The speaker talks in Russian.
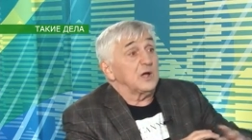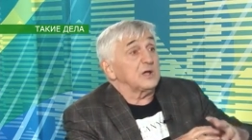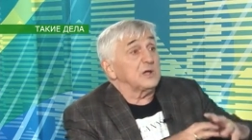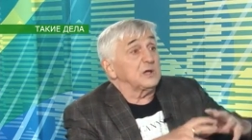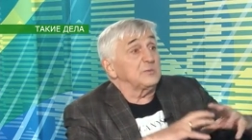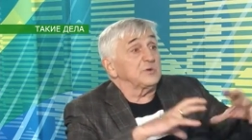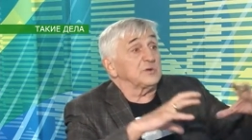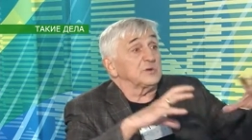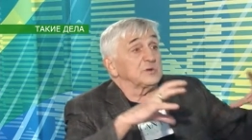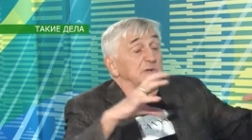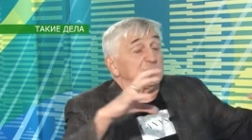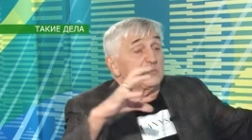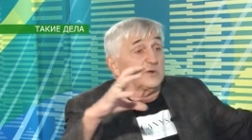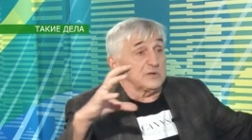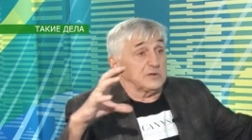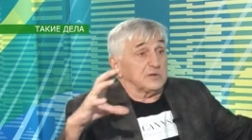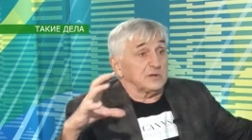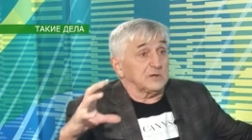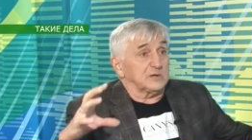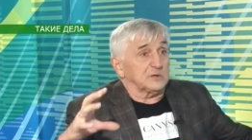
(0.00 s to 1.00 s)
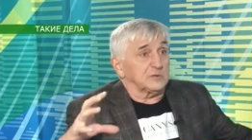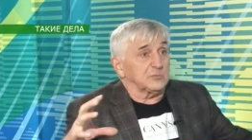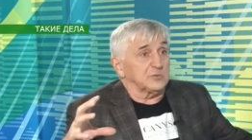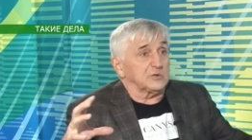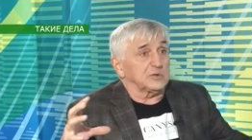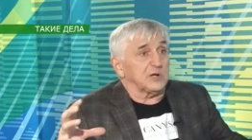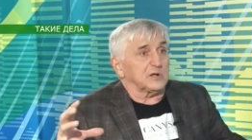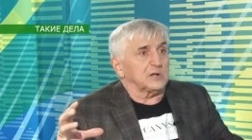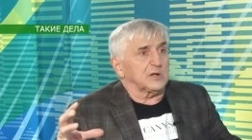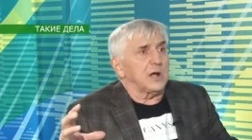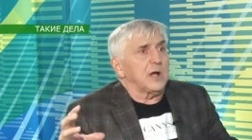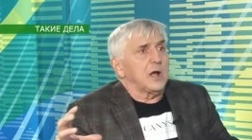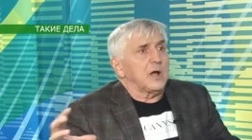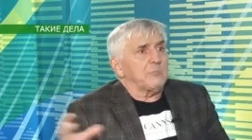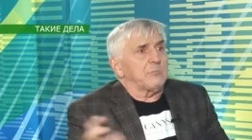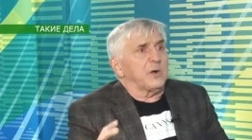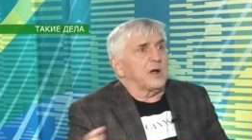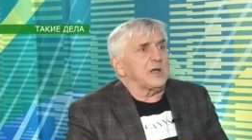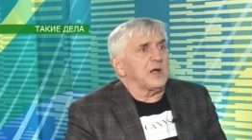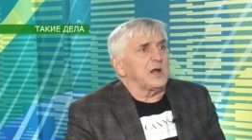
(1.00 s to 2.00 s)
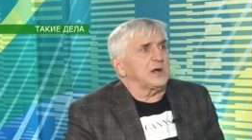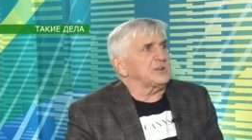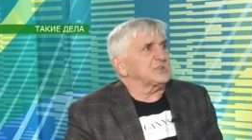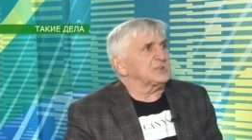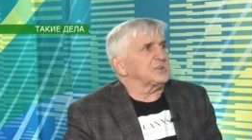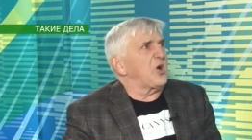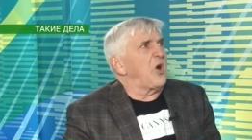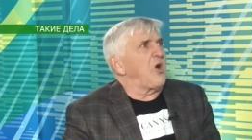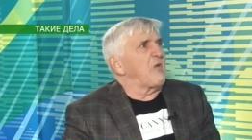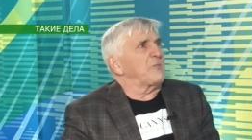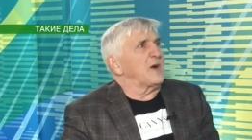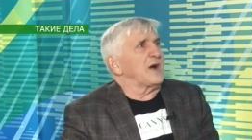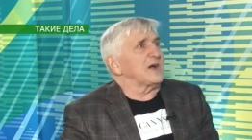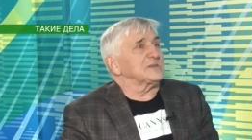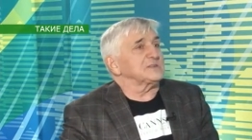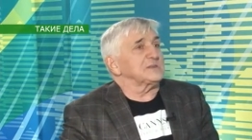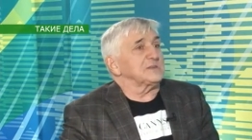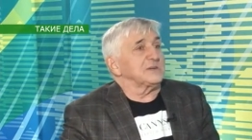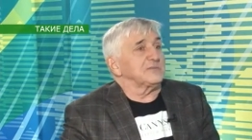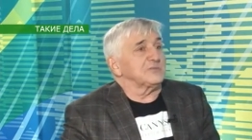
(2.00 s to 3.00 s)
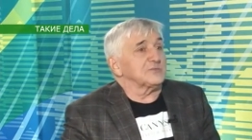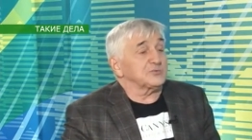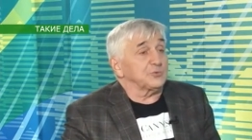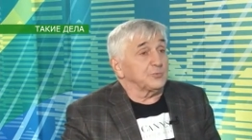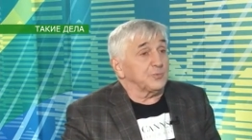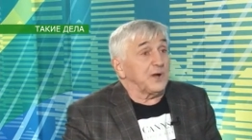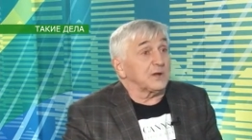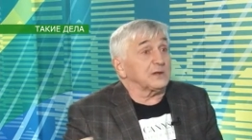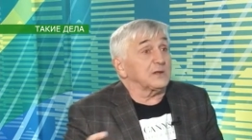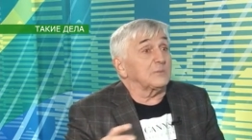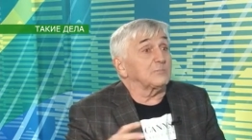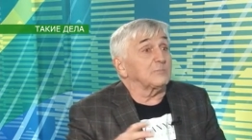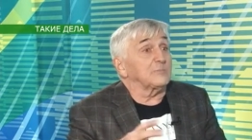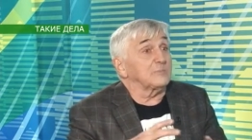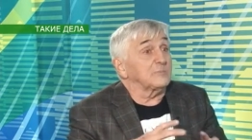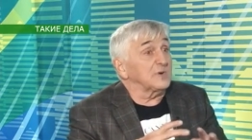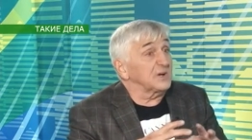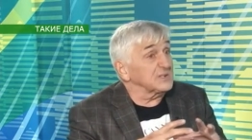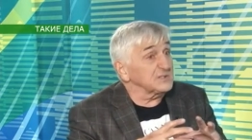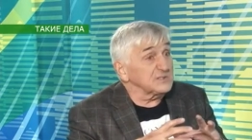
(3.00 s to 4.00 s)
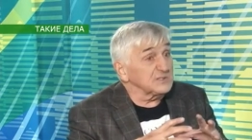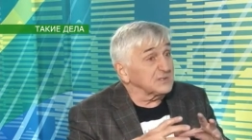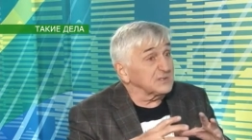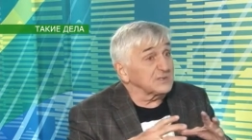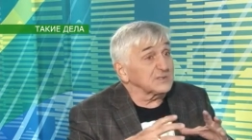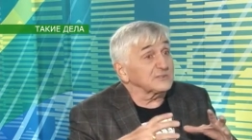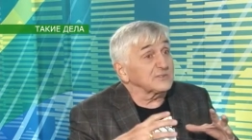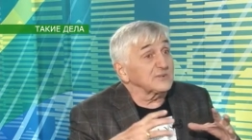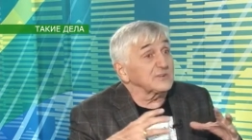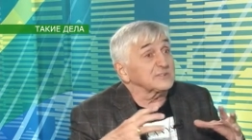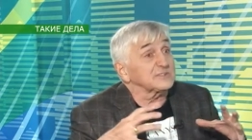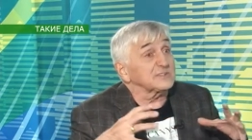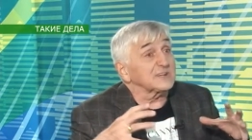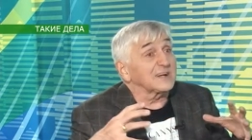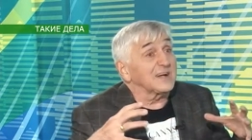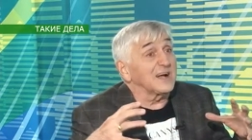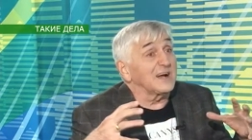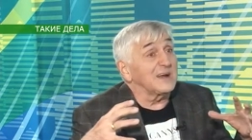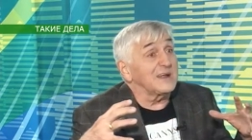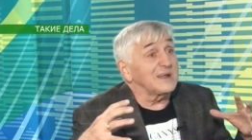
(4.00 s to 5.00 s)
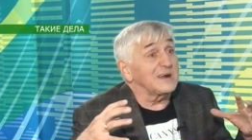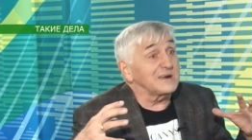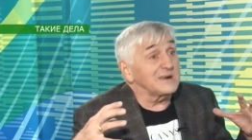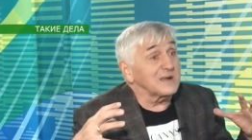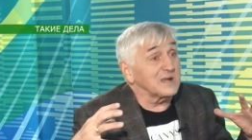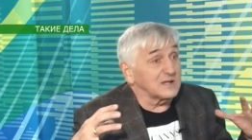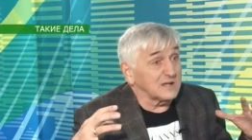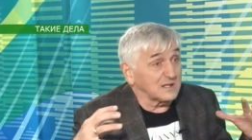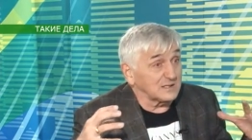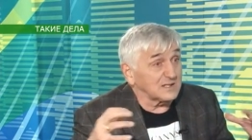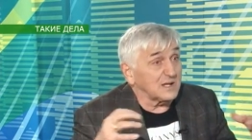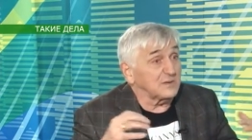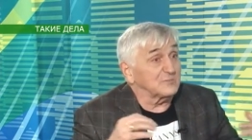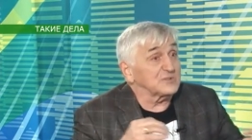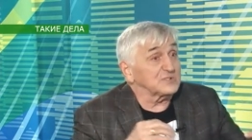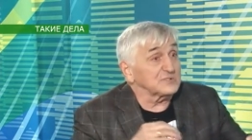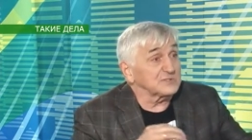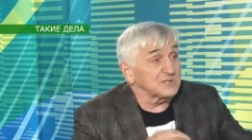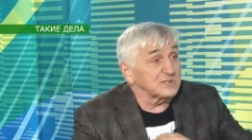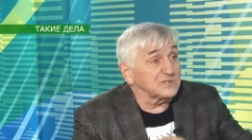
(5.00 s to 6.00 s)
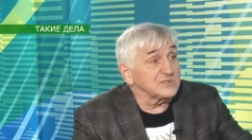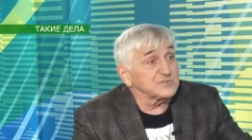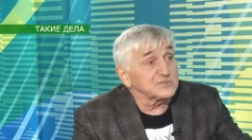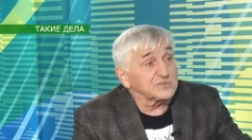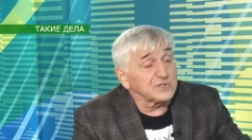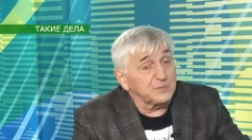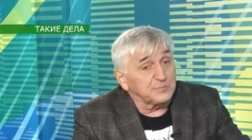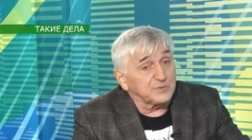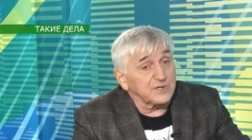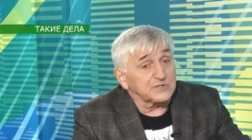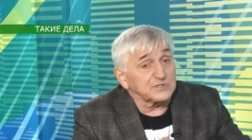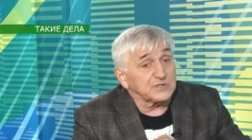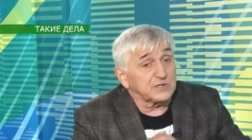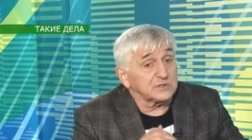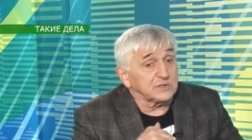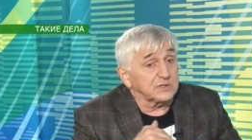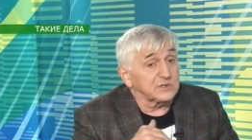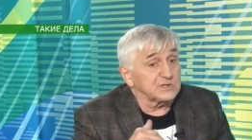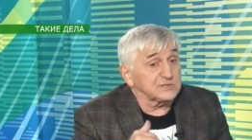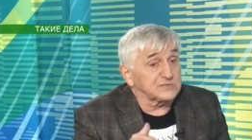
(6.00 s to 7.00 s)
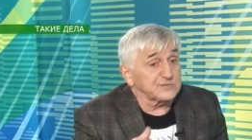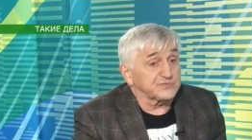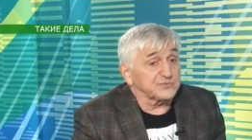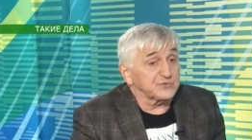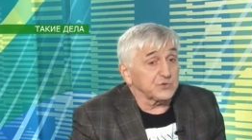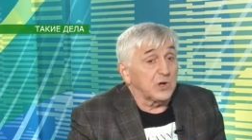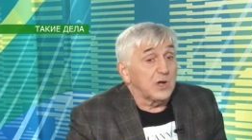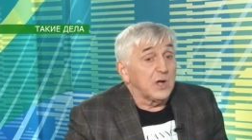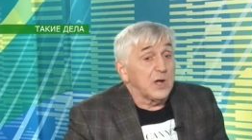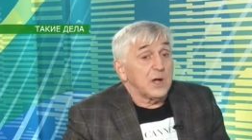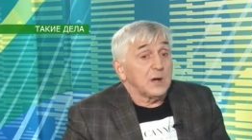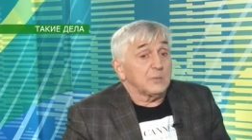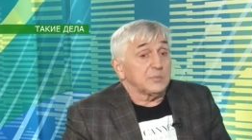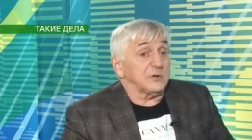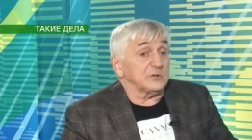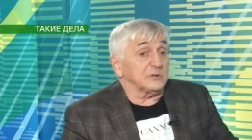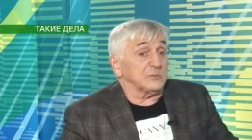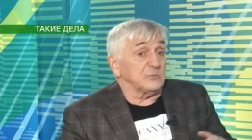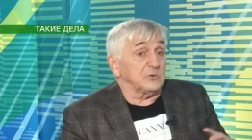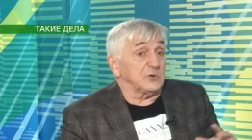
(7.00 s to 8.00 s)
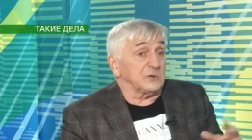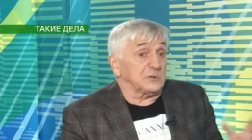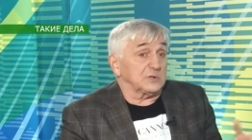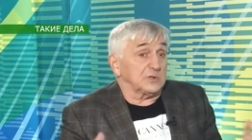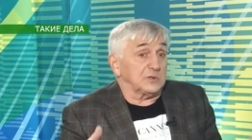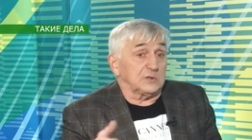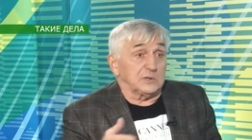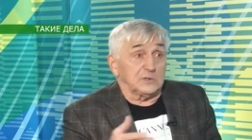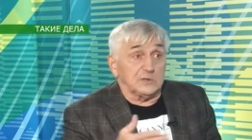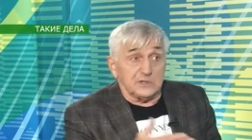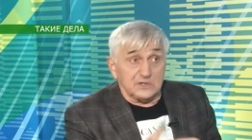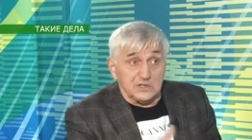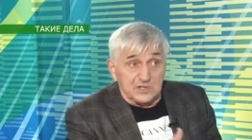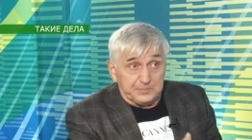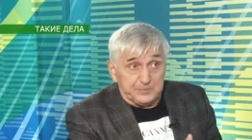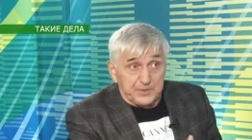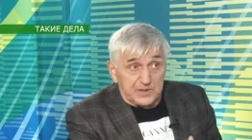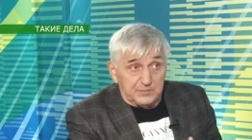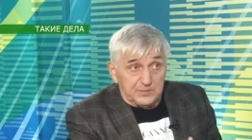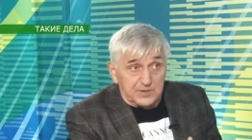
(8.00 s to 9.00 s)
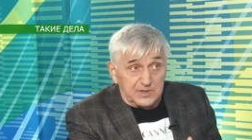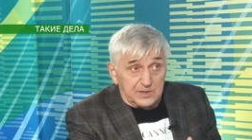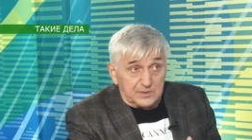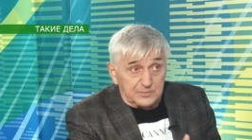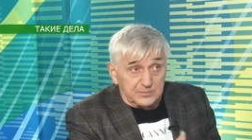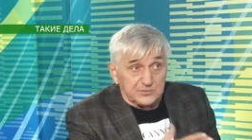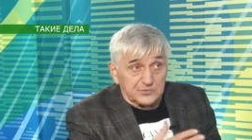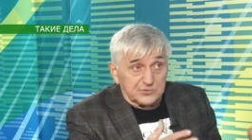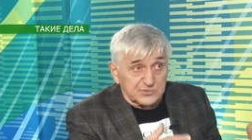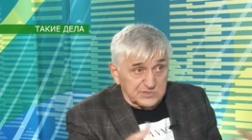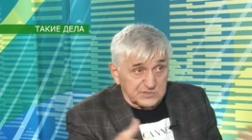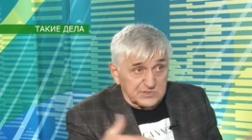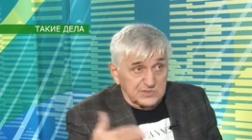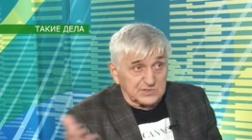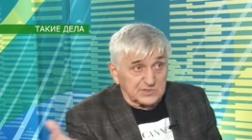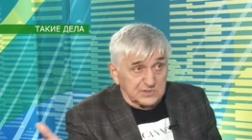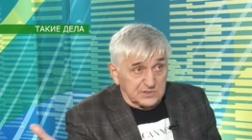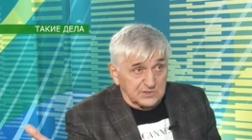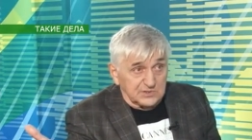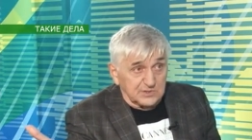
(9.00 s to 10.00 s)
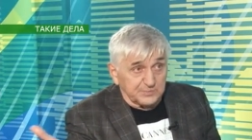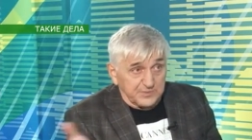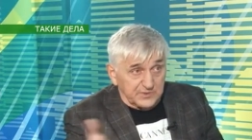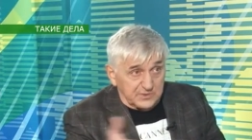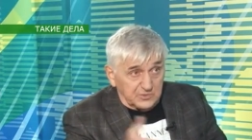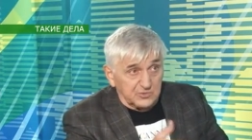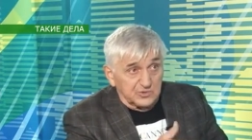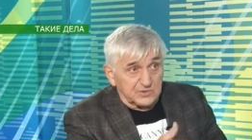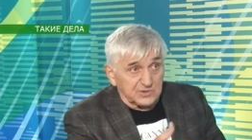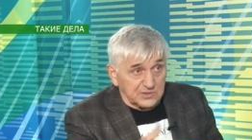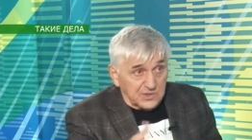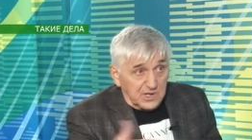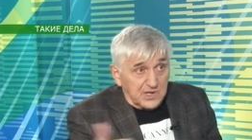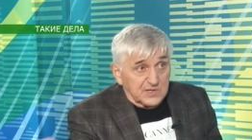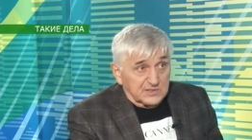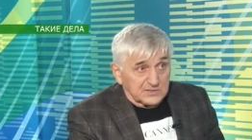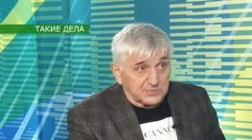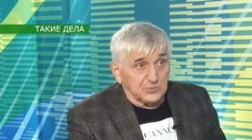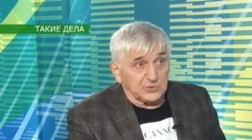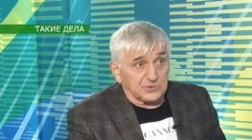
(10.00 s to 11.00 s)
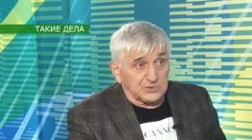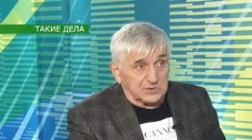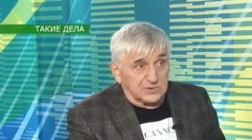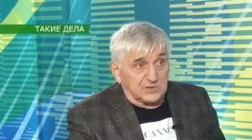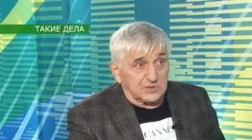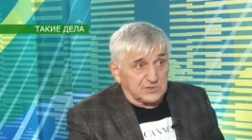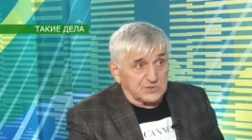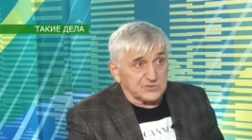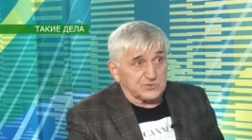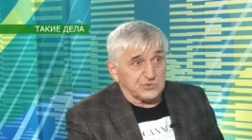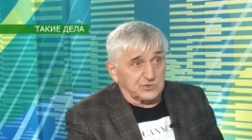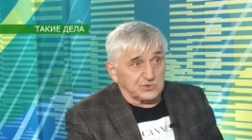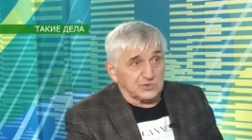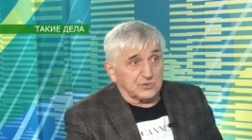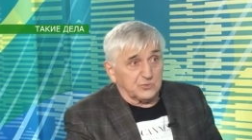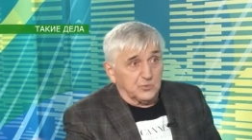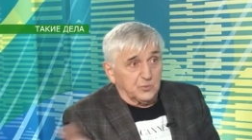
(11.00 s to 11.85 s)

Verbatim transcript: именно в этих, это мы тогда боялись, что в магазине выступ, а там магазин-то называется галерея, там там сценические площадки есть и все. Поэтому это и для них прибыльно, потому что зрители же приходят, смотрят, они что-то купят.